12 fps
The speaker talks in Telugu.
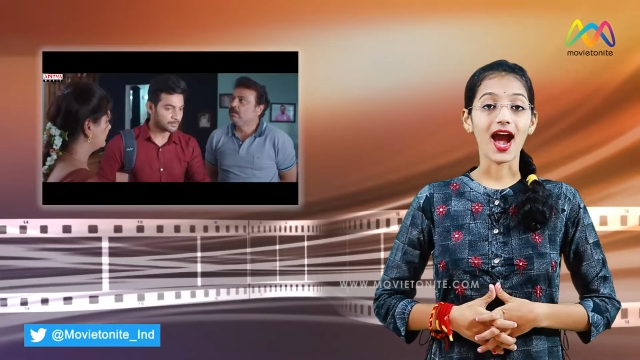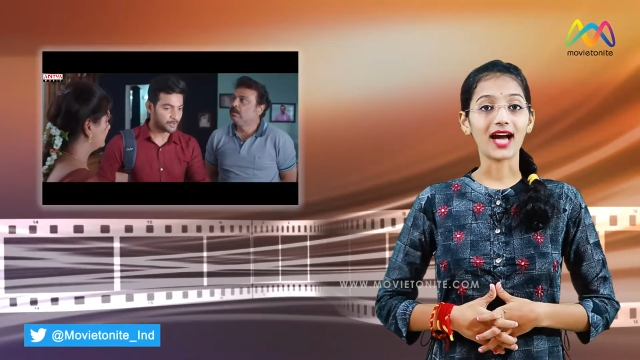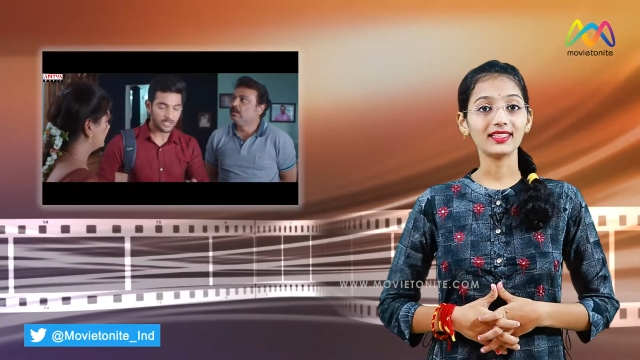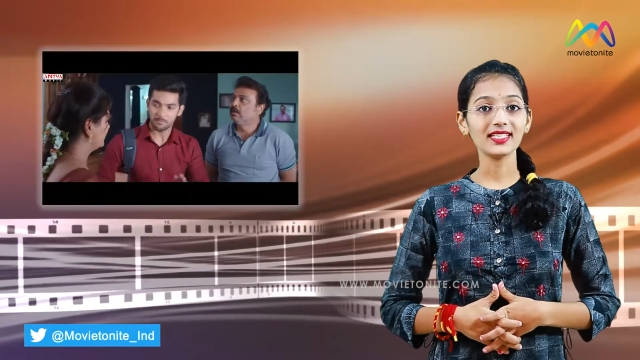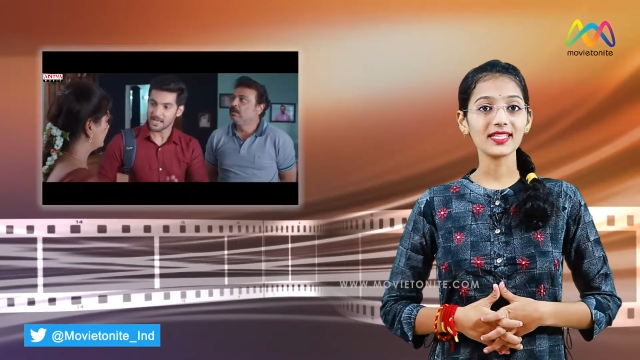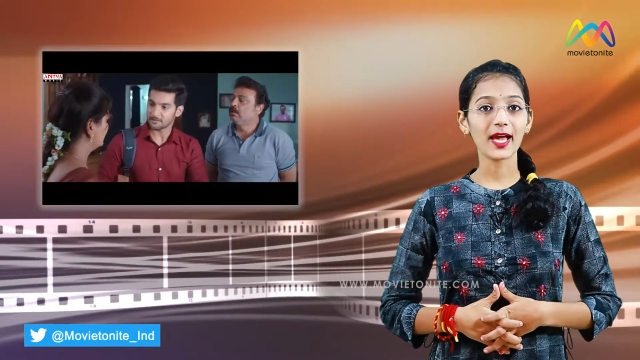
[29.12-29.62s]

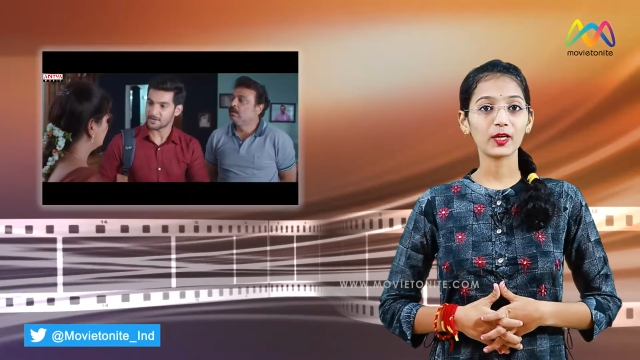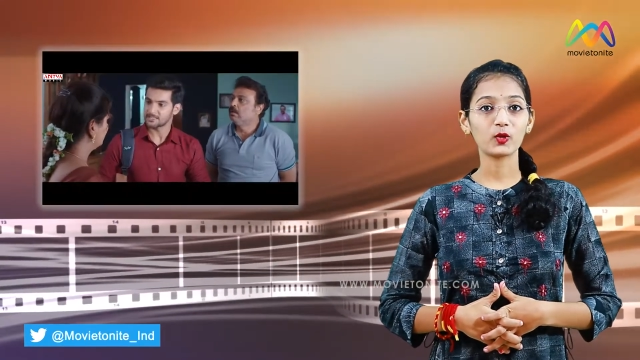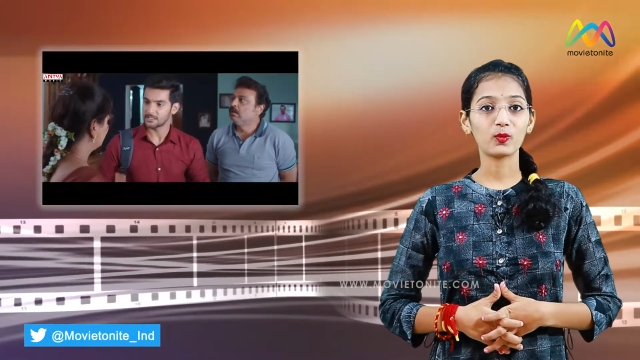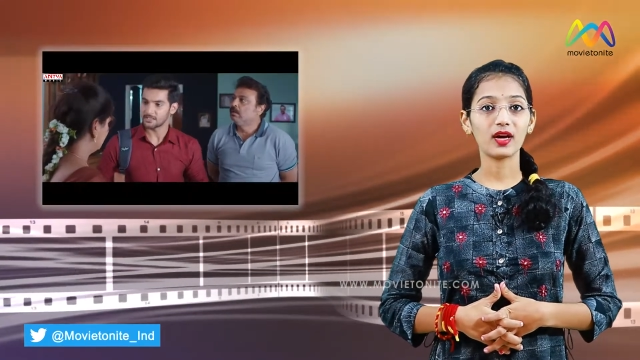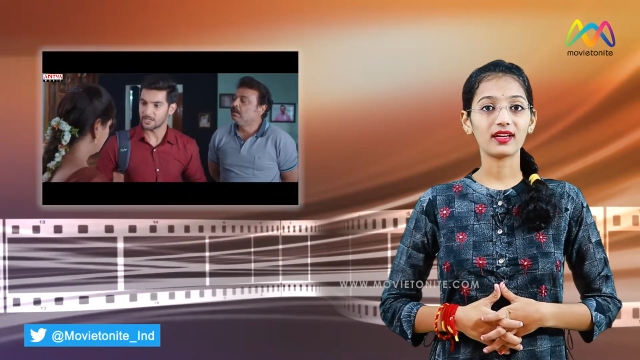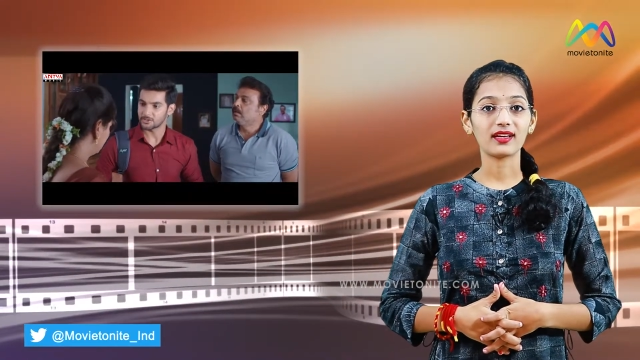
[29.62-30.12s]
ఆది సాయి
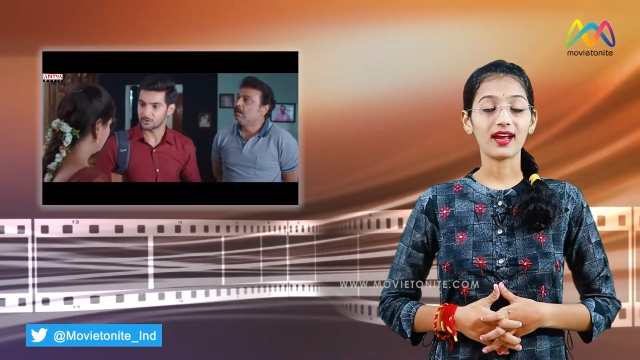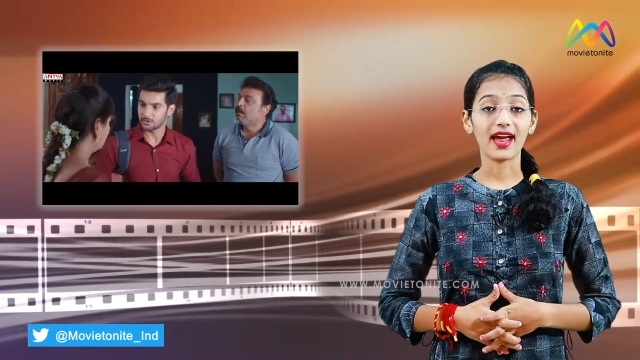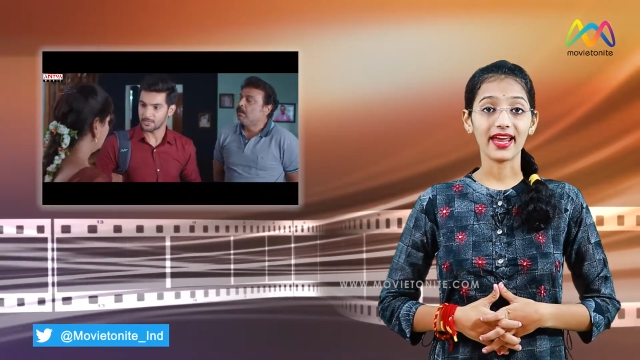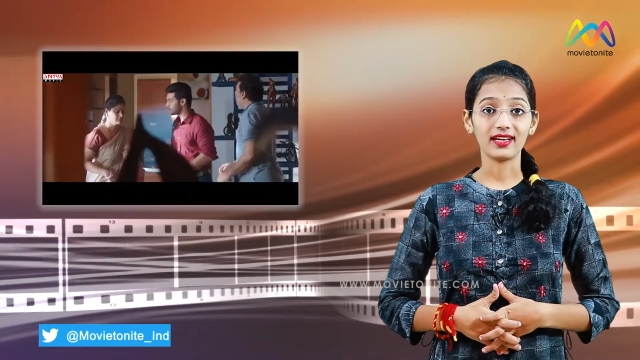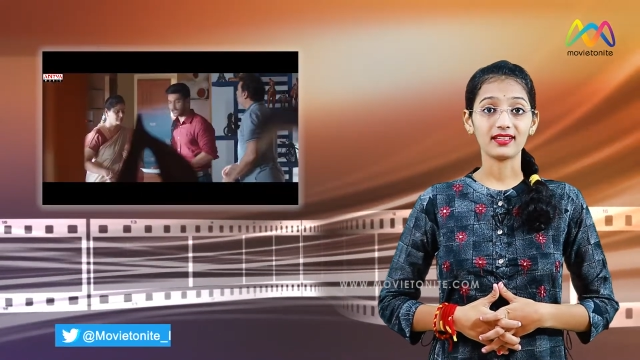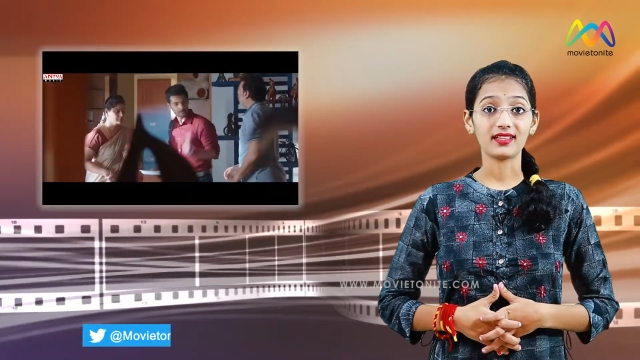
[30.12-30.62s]
కుమార్
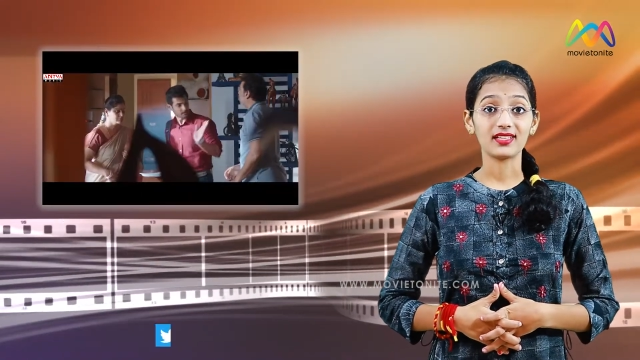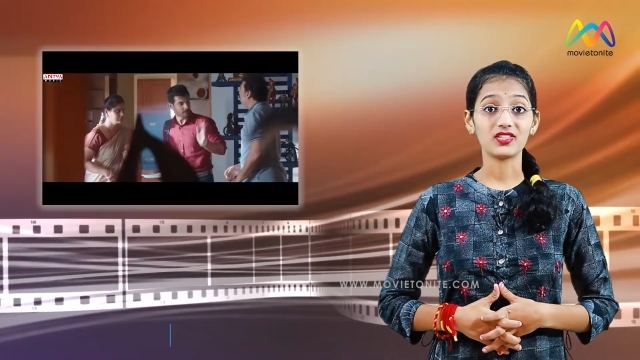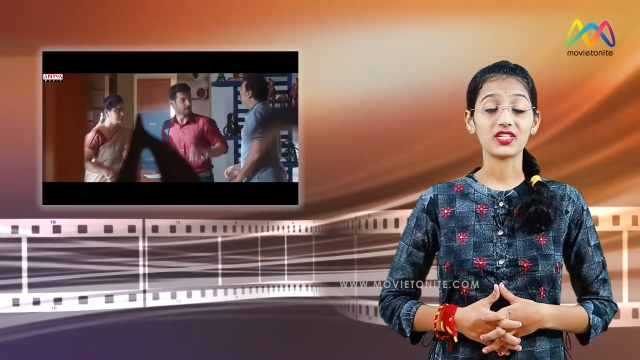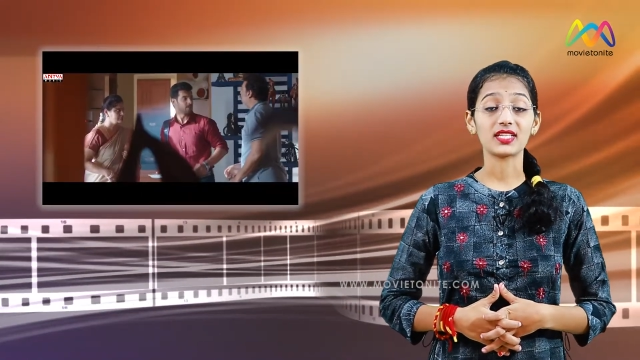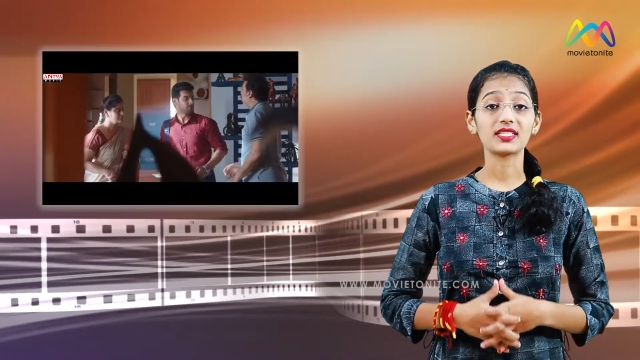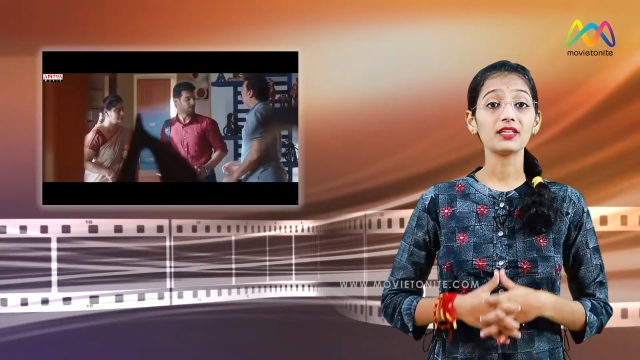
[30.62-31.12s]
అండ్
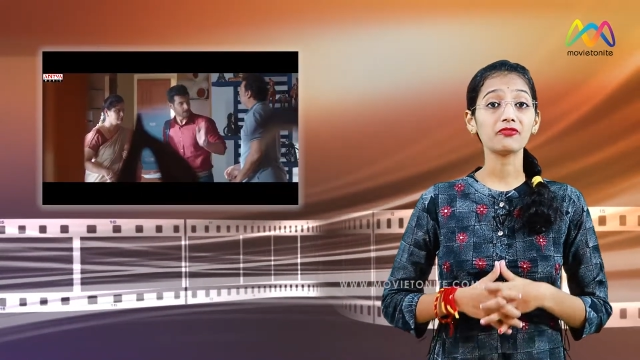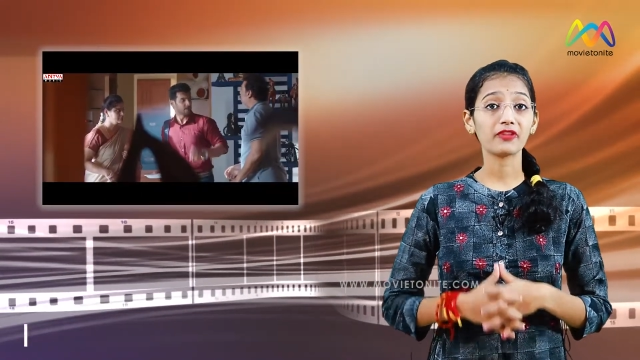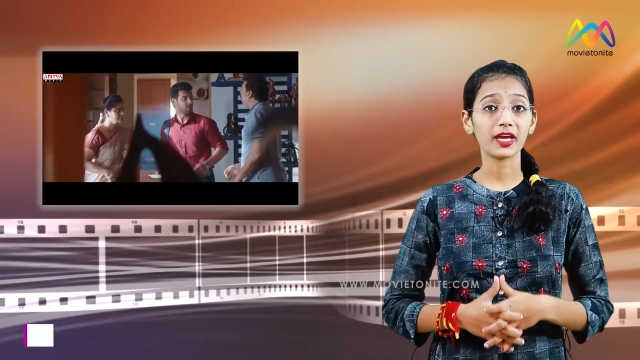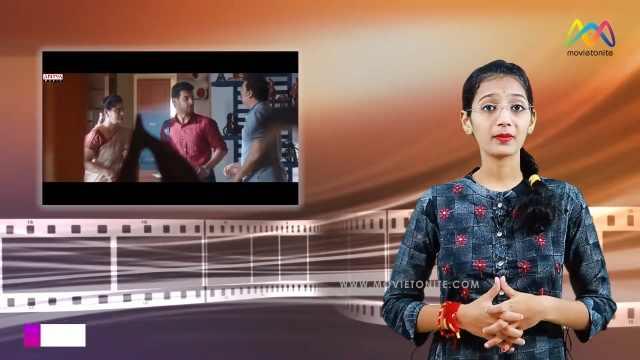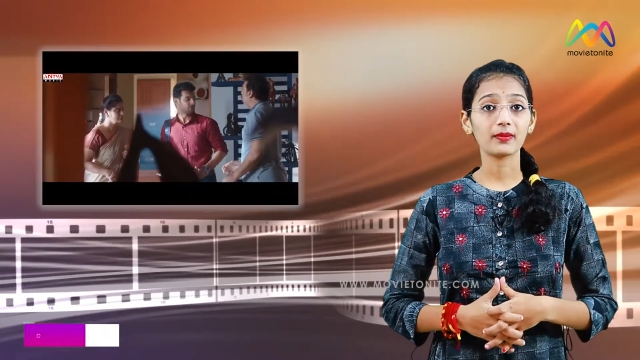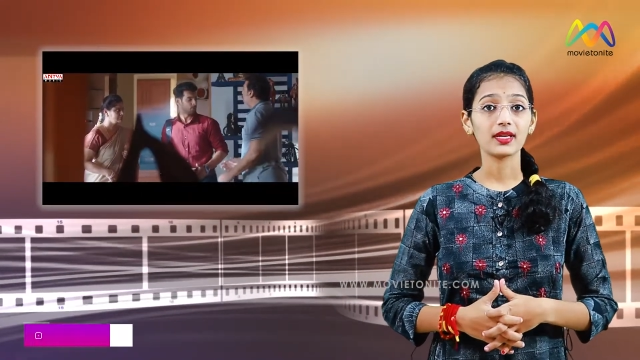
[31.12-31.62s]
జెర్సీ
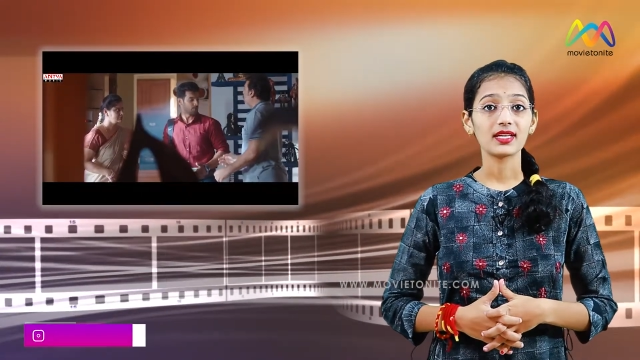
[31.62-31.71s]
ఫేమ్